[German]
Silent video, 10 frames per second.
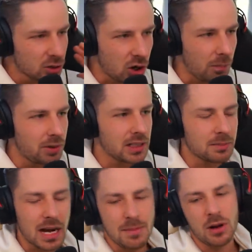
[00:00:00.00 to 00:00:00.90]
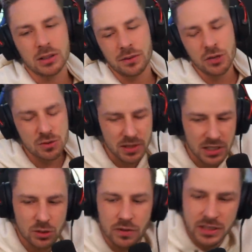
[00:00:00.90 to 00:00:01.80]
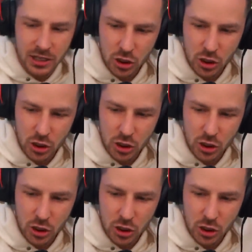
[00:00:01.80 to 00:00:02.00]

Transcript: komplett im Eimer und da wünscht man sich sowas halt